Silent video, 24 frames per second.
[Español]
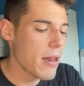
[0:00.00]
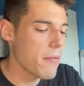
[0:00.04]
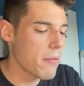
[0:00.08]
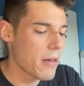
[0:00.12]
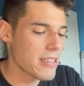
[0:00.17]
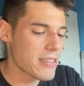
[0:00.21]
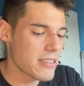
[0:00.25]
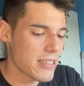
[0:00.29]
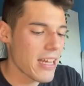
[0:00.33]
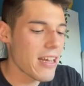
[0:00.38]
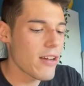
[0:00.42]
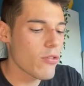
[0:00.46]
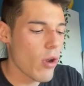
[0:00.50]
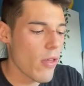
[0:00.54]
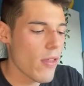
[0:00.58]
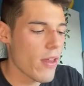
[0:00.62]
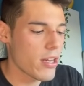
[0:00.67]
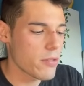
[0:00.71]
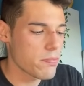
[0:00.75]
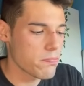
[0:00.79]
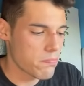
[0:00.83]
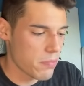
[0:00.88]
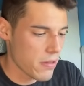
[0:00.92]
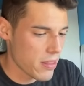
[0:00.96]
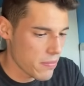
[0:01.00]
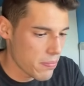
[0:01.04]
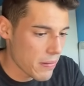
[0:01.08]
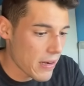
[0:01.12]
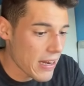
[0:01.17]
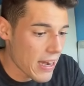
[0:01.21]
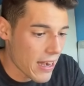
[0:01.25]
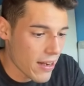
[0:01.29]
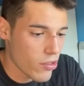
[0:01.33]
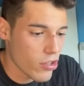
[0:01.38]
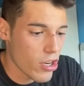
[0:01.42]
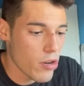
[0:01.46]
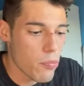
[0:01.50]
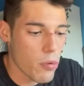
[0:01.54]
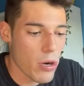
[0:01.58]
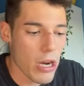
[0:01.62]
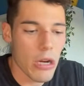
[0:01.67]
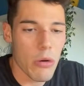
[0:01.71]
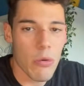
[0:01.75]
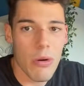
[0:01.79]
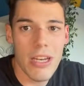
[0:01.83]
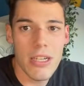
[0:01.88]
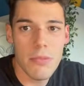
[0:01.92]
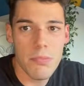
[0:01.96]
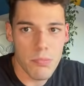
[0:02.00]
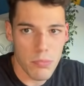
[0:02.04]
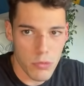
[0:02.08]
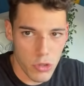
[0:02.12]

Va a ser una de las principales razones por las cuales